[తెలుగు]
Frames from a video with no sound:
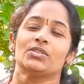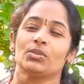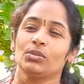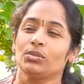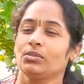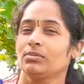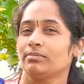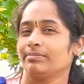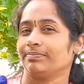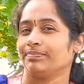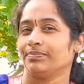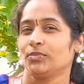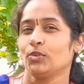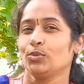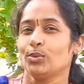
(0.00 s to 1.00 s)
సో
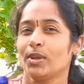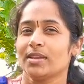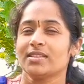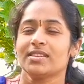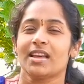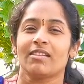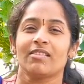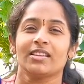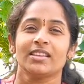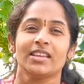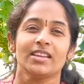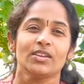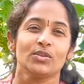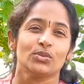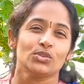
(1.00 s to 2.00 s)
టూ డేస్ తర్వాత
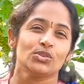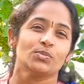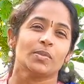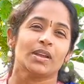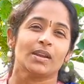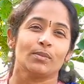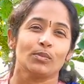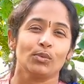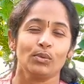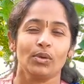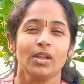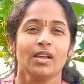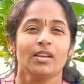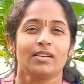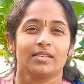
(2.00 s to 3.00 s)
ఈరోజు మనము
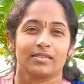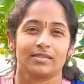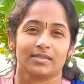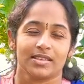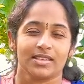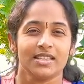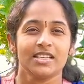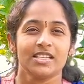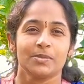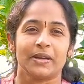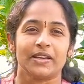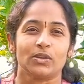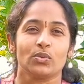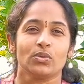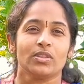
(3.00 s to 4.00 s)
సీడ్స్
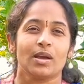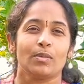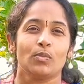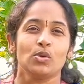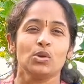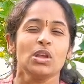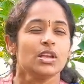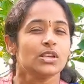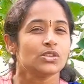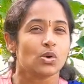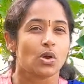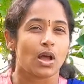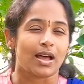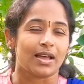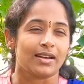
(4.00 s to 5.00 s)
పెట్టుకుందాము సో
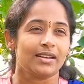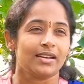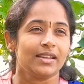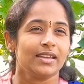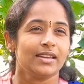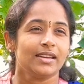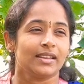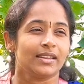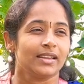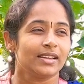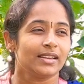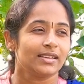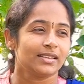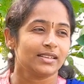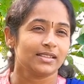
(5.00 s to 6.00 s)
ఆల్రెడీ నా
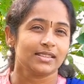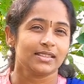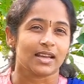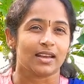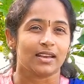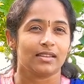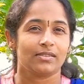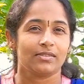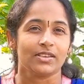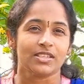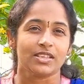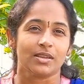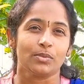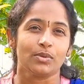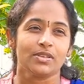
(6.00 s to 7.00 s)
దగ్గర చాలా
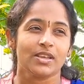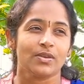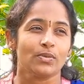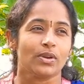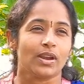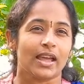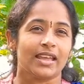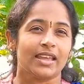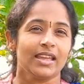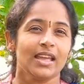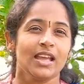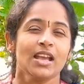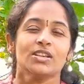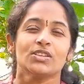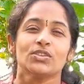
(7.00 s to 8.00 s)
వెజిటేబుల్సే ఉన్నాయి
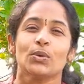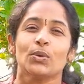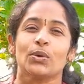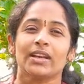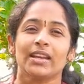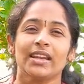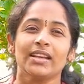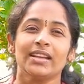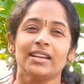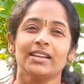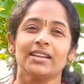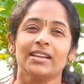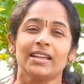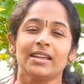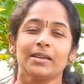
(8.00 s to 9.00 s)
సో
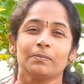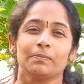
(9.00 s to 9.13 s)
ఒకటేంటంటే